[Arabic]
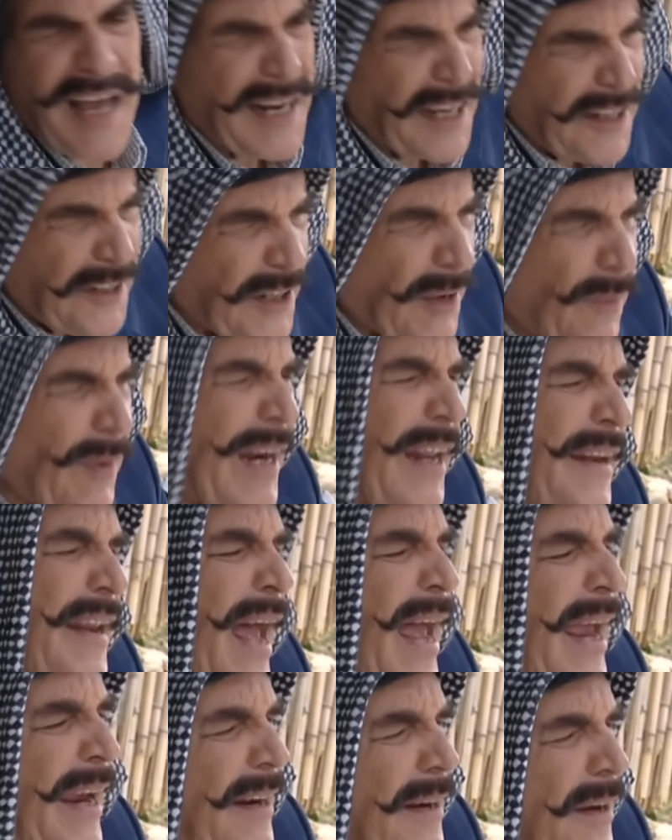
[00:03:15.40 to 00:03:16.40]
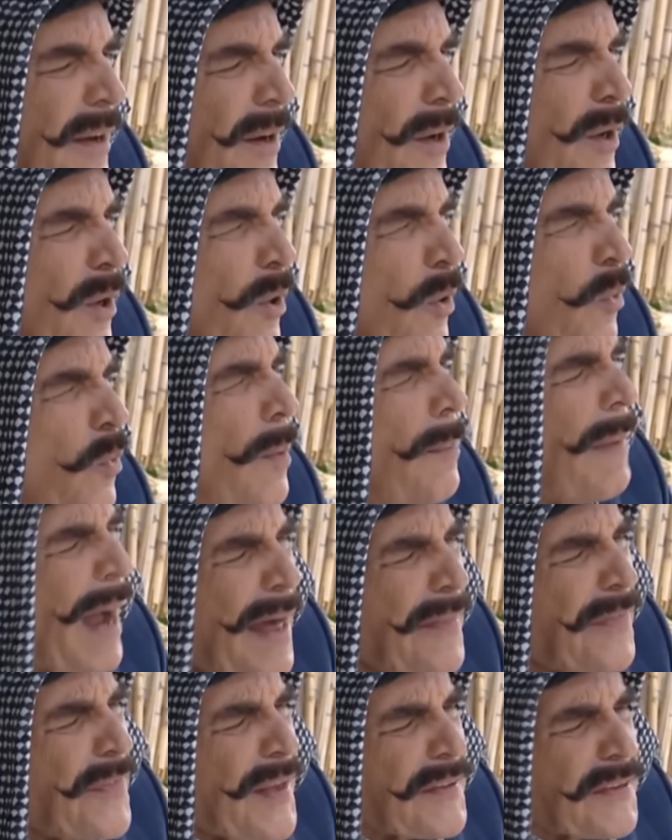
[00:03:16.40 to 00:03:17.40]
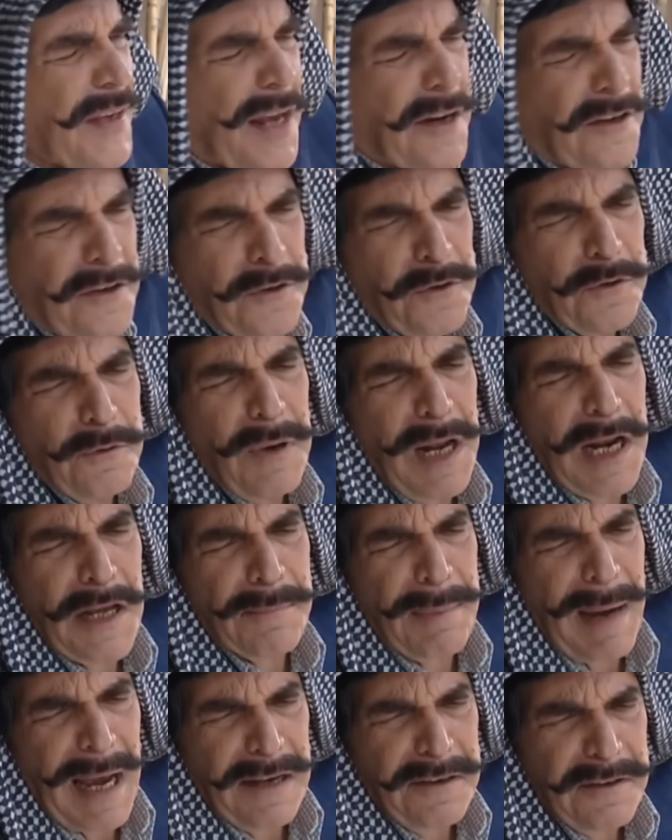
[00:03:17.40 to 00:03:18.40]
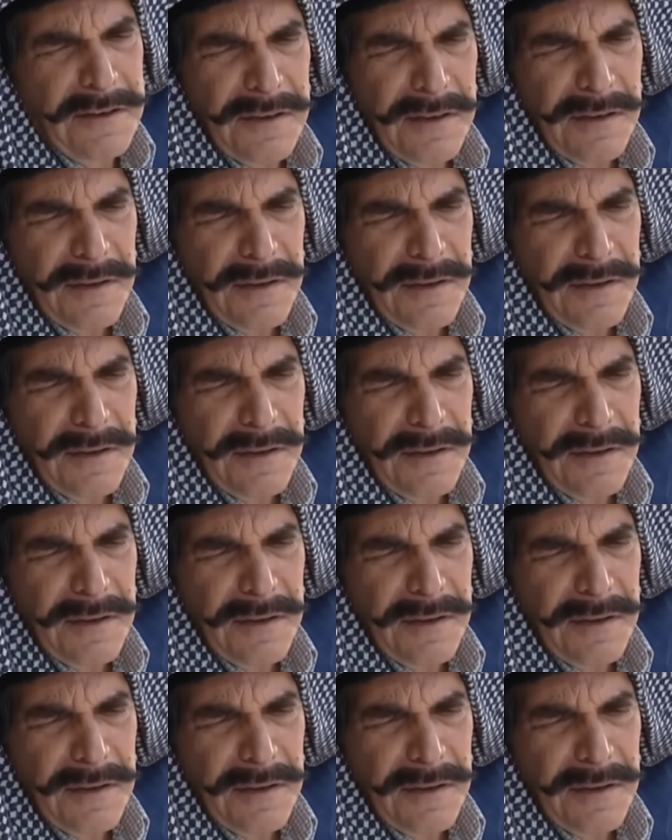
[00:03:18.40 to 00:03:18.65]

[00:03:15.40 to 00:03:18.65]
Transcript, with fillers: عندها ولدين ومعزه صار عنده ولد بعد